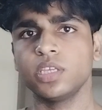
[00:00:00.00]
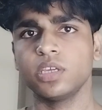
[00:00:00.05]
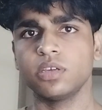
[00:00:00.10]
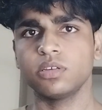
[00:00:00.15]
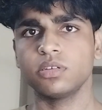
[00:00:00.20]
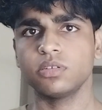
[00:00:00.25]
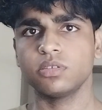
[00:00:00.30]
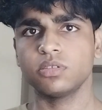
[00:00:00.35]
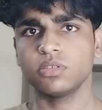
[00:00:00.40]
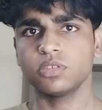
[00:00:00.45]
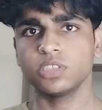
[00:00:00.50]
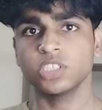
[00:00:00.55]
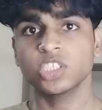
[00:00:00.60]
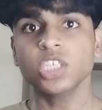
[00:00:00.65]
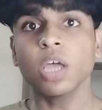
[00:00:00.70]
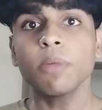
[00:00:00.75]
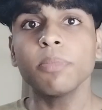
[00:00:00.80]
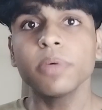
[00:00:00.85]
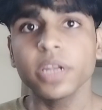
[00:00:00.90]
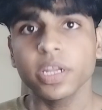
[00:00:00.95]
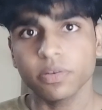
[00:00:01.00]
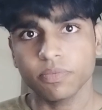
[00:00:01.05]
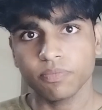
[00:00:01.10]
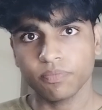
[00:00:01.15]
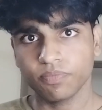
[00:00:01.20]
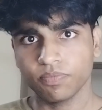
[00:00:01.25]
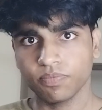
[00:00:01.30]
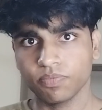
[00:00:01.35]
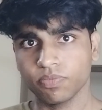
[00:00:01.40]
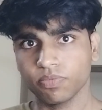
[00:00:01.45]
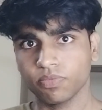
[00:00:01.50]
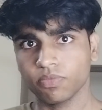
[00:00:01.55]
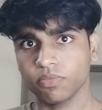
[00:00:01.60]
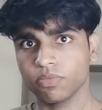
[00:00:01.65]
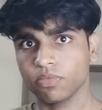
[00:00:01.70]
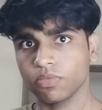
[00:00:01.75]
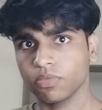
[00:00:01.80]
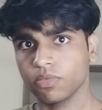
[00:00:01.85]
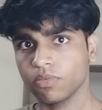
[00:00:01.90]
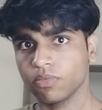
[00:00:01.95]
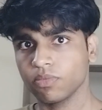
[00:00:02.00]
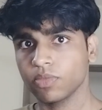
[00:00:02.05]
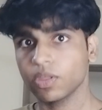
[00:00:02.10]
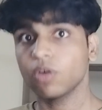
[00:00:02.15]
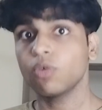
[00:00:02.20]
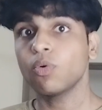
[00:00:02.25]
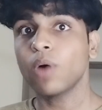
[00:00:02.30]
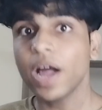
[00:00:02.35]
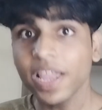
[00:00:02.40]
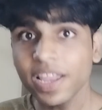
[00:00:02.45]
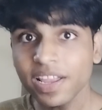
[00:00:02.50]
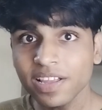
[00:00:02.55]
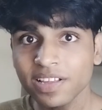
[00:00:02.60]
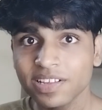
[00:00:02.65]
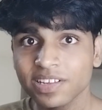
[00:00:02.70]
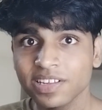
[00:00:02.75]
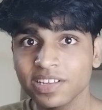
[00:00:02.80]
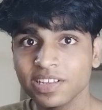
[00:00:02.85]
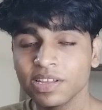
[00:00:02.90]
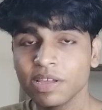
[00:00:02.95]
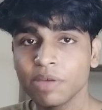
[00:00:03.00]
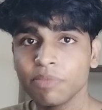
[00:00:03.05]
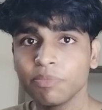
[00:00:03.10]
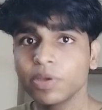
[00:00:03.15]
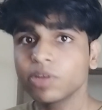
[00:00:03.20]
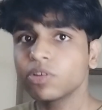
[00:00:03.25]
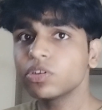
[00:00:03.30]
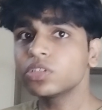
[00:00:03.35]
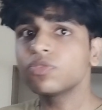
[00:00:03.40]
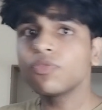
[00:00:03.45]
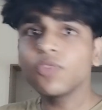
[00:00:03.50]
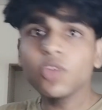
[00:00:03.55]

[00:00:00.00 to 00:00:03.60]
दिया सब ने वाई बिकॉज